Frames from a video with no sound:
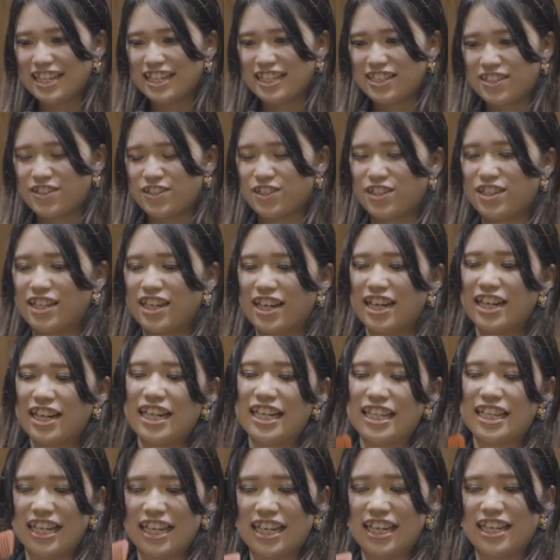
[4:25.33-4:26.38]
その流
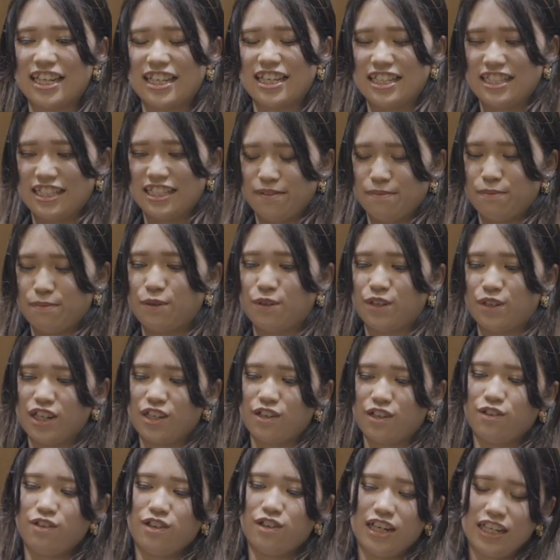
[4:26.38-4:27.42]
れで専門
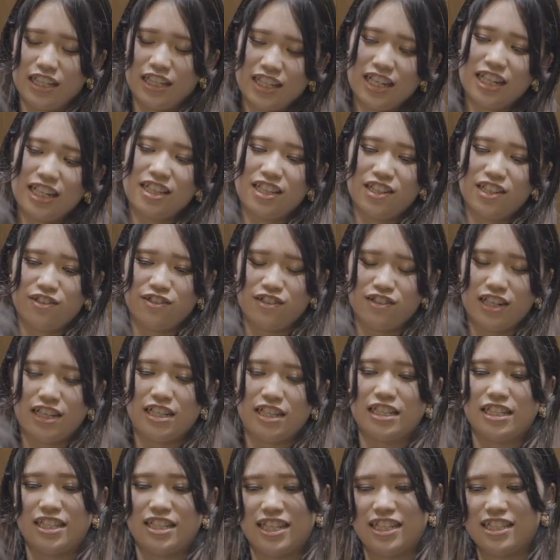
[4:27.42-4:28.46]
学校入ったっていう
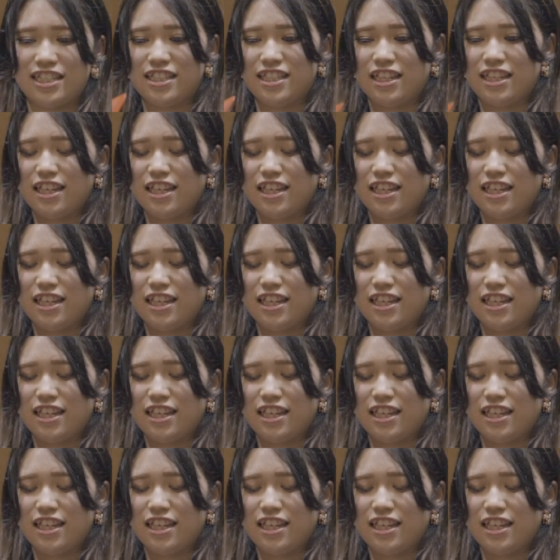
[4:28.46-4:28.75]
感じです